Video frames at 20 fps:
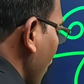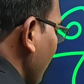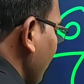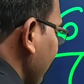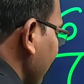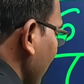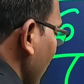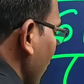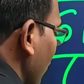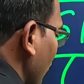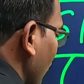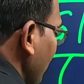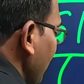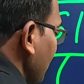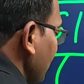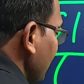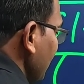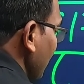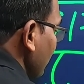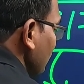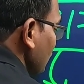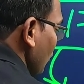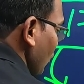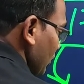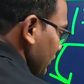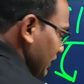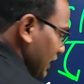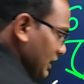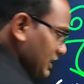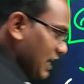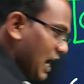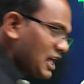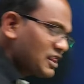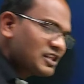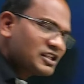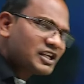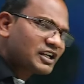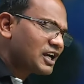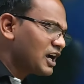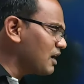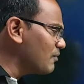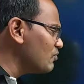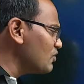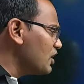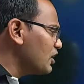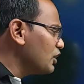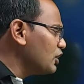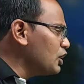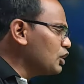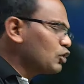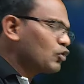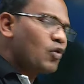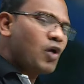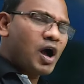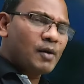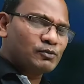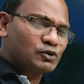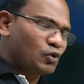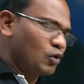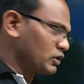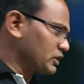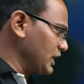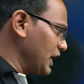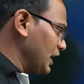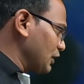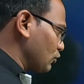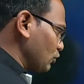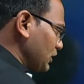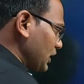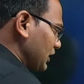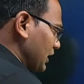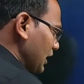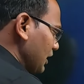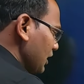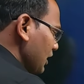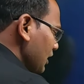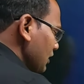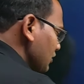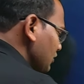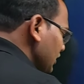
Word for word: और फोर को यदि हम जोड़ते हैं ध्यान दीजिएगा इनको हम जोड़ते हैं तो देखिए